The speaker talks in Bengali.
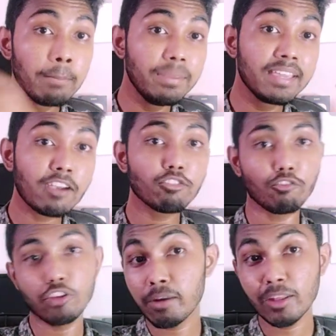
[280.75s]
পিকার
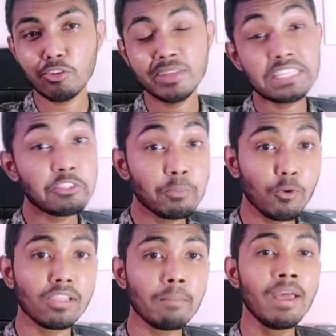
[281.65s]
সফটওয়্যার মাধ্যমে যেহেতু
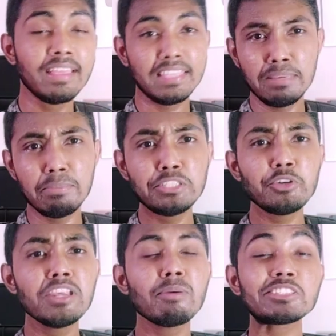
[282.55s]
বললাম তিনি
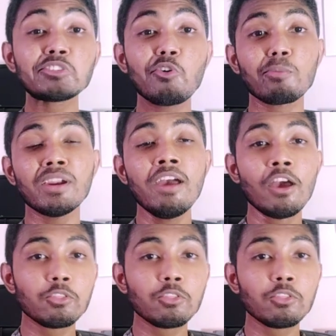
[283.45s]
বিজয় নির্বাচন করবেন